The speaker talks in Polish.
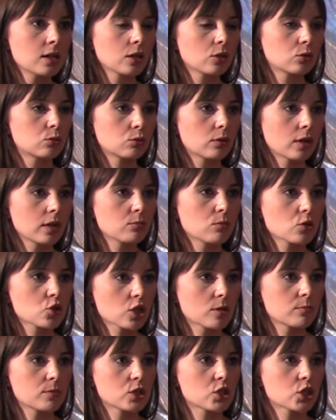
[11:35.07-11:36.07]
Której
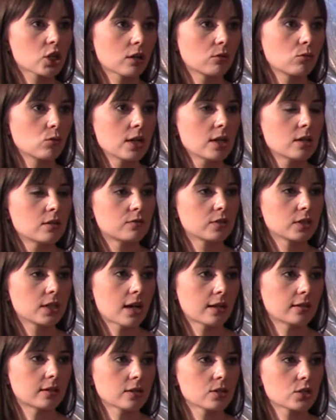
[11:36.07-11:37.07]
możemy się
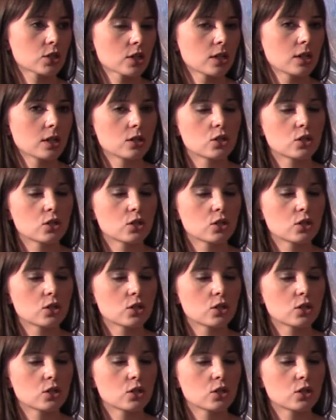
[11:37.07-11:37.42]
wygadać.